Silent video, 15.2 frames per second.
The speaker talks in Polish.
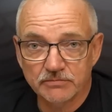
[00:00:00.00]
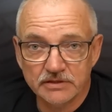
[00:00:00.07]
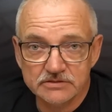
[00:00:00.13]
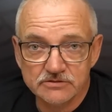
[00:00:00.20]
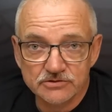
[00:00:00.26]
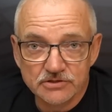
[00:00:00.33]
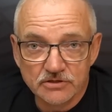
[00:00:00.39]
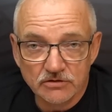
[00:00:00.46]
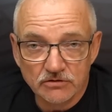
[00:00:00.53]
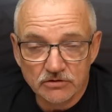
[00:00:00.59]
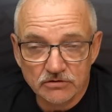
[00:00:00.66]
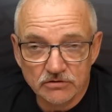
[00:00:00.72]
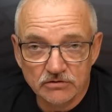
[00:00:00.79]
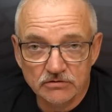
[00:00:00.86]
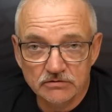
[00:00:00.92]
bardzo
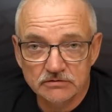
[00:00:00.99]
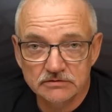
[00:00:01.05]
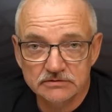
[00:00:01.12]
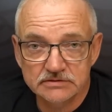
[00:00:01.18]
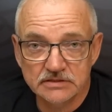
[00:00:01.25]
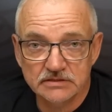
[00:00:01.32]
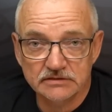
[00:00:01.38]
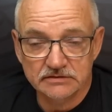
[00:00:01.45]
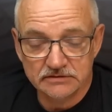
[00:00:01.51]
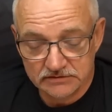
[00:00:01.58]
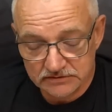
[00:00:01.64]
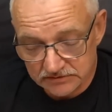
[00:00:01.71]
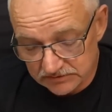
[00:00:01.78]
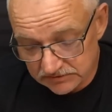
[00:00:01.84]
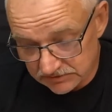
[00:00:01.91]
szeroko
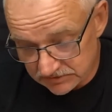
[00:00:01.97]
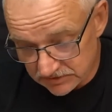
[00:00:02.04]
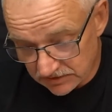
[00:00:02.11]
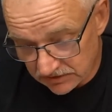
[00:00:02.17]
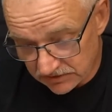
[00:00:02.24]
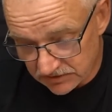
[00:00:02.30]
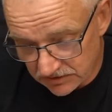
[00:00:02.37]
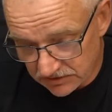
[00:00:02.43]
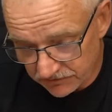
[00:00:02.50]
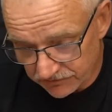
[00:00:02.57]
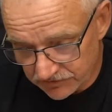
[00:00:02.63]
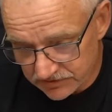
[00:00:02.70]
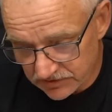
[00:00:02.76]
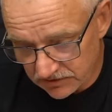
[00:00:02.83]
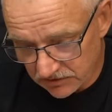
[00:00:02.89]
zagadnienie
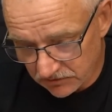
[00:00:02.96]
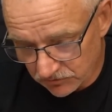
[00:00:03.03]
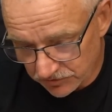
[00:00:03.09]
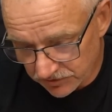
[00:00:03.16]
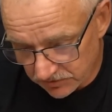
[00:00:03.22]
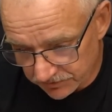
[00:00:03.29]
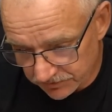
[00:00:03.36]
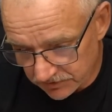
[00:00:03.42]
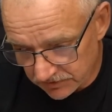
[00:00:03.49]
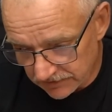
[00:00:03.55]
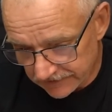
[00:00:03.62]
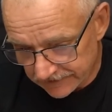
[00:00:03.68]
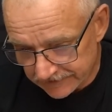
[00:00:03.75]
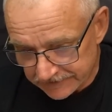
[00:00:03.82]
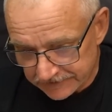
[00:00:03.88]
widzenia u ryb.
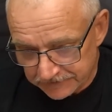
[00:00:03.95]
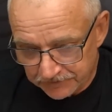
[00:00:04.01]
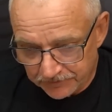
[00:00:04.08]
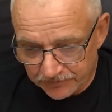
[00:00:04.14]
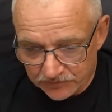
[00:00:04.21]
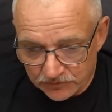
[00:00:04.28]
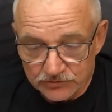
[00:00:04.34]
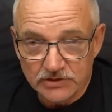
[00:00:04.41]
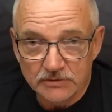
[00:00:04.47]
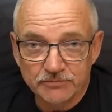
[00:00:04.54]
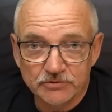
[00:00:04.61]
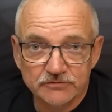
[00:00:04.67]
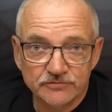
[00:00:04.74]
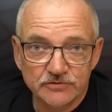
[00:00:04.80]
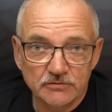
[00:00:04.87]
Tutaj
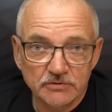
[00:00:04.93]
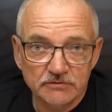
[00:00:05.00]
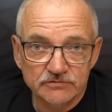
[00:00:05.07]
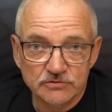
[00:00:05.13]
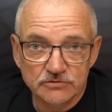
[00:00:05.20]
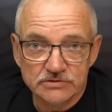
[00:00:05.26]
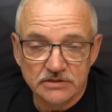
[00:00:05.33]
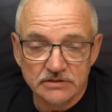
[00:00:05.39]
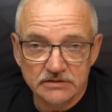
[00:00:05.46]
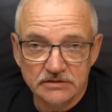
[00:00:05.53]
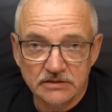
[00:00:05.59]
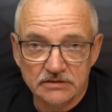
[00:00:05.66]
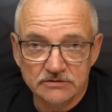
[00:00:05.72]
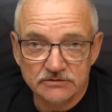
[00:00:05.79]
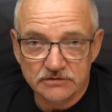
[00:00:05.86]
pod filmem wrzucę
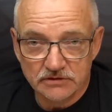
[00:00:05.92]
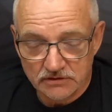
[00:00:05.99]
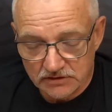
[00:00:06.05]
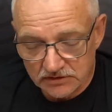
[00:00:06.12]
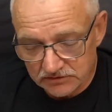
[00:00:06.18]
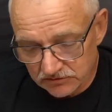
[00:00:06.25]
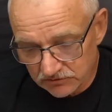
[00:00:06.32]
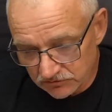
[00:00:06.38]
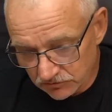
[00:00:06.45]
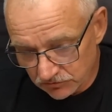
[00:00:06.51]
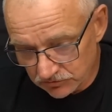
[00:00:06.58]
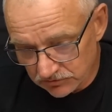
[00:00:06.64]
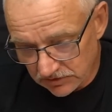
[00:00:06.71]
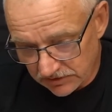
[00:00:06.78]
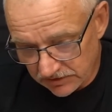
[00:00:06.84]
linka do tego
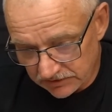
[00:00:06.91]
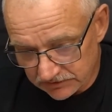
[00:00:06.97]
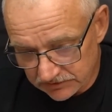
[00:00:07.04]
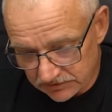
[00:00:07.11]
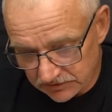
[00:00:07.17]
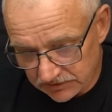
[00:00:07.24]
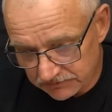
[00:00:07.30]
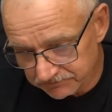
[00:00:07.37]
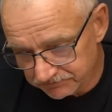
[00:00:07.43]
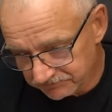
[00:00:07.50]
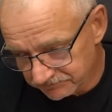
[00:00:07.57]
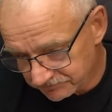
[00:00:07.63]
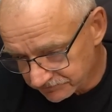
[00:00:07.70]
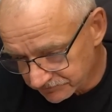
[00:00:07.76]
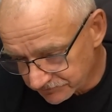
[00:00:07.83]
artykułu dla chętnych.
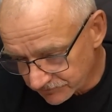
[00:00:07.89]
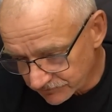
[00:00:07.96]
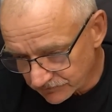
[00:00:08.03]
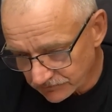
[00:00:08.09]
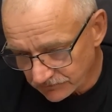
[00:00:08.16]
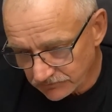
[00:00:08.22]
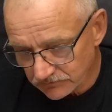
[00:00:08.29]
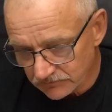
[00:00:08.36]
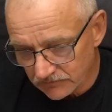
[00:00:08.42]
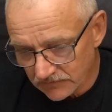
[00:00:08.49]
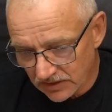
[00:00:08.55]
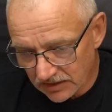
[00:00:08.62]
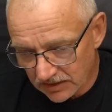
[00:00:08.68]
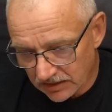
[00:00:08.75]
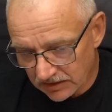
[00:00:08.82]

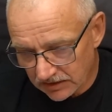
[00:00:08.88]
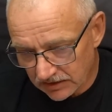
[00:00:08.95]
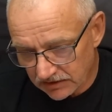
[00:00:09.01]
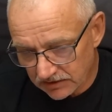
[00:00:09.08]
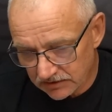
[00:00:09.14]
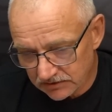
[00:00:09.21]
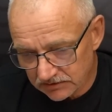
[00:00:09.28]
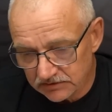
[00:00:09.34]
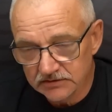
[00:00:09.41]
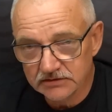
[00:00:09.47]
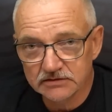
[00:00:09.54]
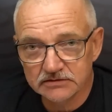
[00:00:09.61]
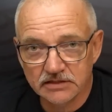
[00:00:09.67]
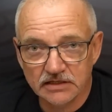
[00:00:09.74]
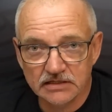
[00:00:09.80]
A
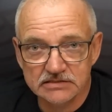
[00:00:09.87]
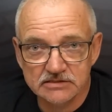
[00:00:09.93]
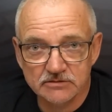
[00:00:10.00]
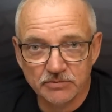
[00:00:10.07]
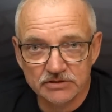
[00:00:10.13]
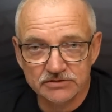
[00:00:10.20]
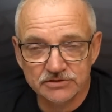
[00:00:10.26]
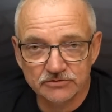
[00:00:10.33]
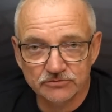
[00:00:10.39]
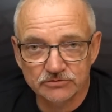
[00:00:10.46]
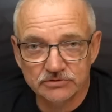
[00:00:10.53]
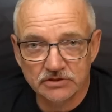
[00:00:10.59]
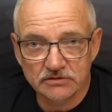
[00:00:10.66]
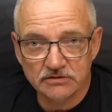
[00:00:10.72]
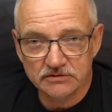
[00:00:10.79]
y, teraz zobaczcie
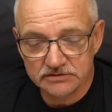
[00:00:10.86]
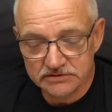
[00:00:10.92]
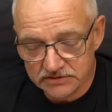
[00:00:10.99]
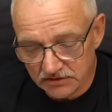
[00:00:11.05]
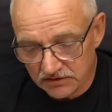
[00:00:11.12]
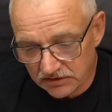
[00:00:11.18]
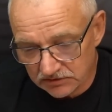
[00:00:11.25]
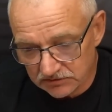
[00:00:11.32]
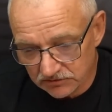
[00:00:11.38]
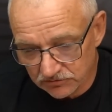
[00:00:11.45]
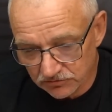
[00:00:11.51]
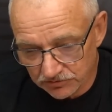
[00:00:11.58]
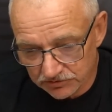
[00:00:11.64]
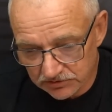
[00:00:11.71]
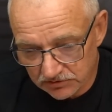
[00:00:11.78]
tutaj z tego
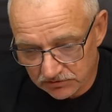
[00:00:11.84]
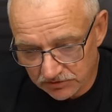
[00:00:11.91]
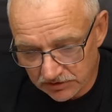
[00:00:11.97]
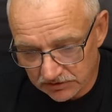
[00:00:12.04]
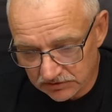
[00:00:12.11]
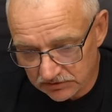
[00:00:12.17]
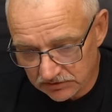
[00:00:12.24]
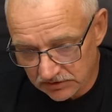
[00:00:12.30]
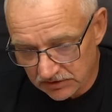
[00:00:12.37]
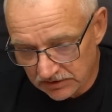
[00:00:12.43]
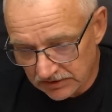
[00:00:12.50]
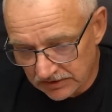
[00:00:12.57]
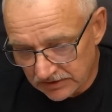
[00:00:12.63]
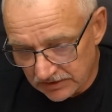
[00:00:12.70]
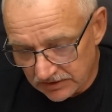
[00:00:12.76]
artykułu tylko jeden,
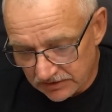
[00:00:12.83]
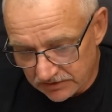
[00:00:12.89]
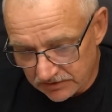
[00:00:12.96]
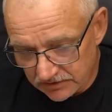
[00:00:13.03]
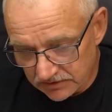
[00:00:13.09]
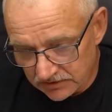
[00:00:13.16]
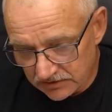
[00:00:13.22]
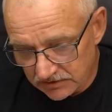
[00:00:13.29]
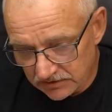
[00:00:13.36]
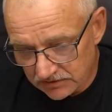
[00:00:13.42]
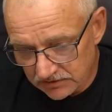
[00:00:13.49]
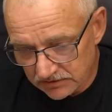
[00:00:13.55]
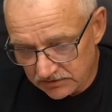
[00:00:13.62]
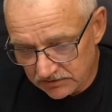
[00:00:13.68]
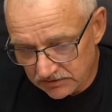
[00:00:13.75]
y,
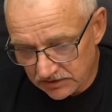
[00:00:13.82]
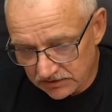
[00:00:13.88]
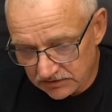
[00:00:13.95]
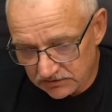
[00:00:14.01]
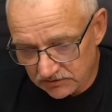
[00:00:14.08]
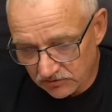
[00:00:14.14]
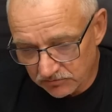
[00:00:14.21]
jeden